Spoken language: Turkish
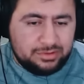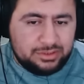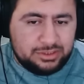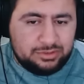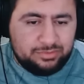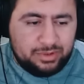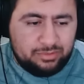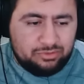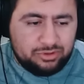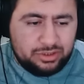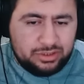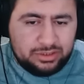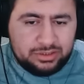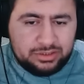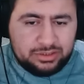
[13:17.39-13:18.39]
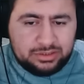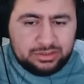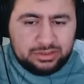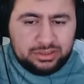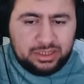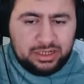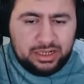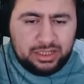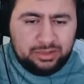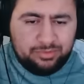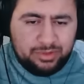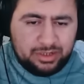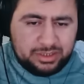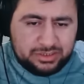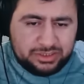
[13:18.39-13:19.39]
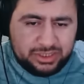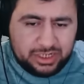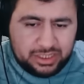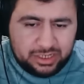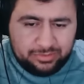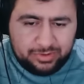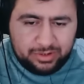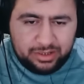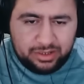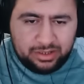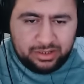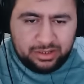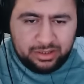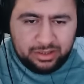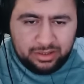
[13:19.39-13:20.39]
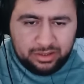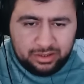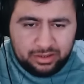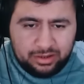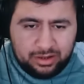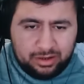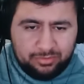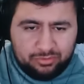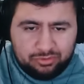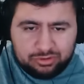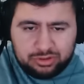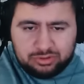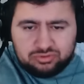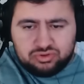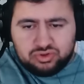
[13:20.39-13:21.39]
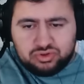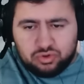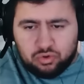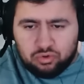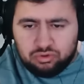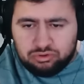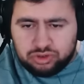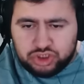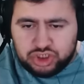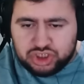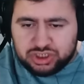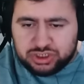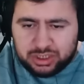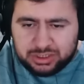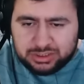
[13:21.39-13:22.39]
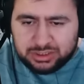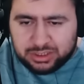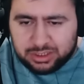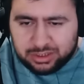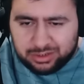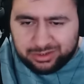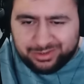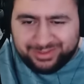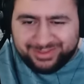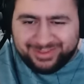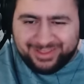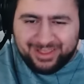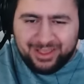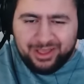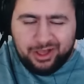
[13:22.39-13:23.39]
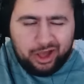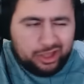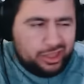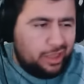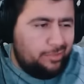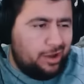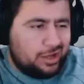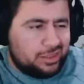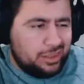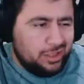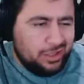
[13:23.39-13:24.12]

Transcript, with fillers: Şimdi ben burada yeniledim diye kızacaklar bana. Abi orada düştün öldün çık yazacaklar. Adam haklı.